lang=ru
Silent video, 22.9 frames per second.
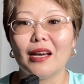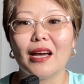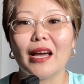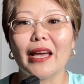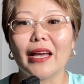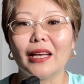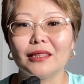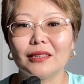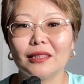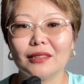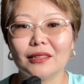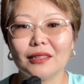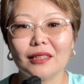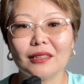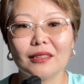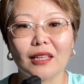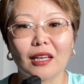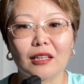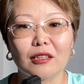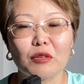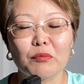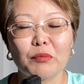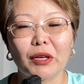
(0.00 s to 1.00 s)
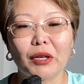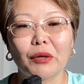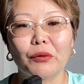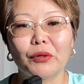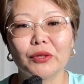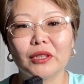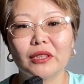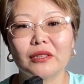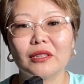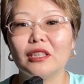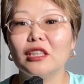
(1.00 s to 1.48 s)
Эти сигналы
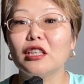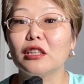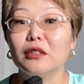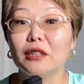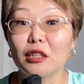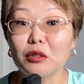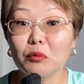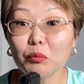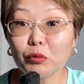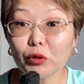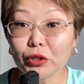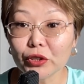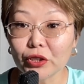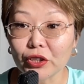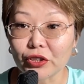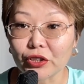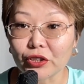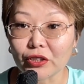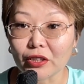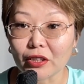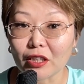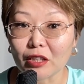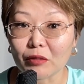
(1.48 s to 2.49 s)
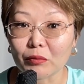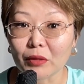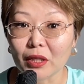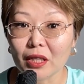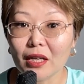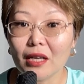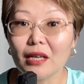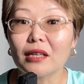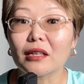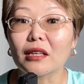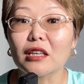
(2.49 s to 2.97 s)
приходят и к надпочечникам,
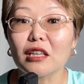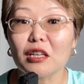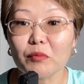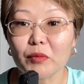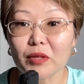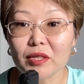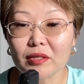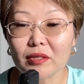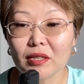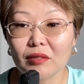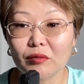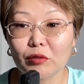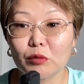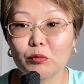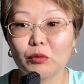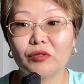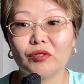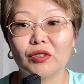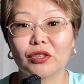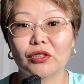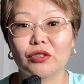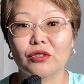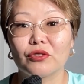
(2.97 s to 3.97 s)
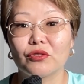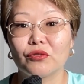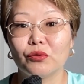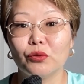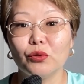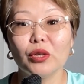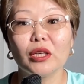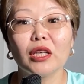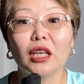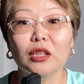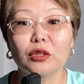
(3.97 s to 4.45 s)
к их мозговому
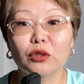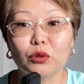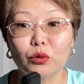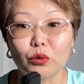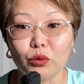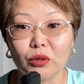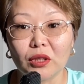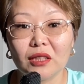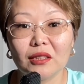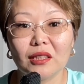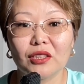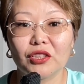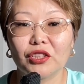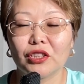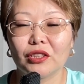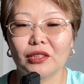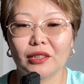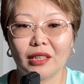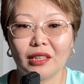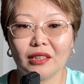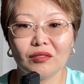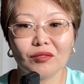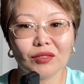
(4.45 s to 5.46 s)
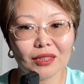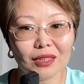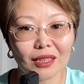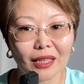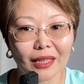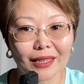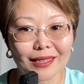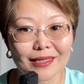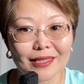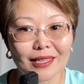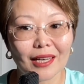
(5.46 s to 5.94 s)
веществу, и оттуда начинает
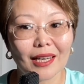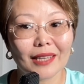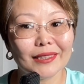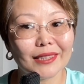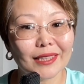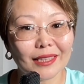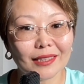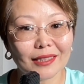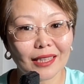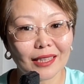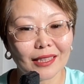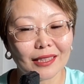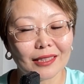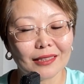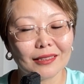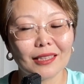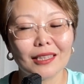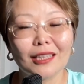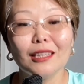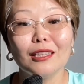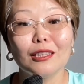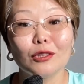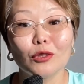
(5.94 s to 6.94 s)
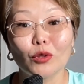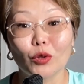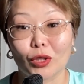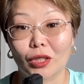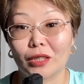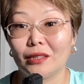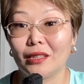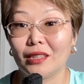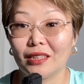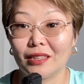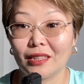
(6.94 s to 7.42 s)
выделяться адреналин и
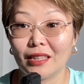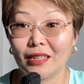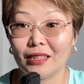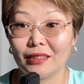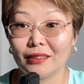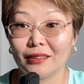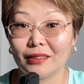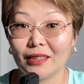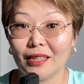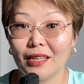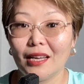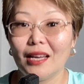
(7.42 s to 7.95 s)
норадреналин.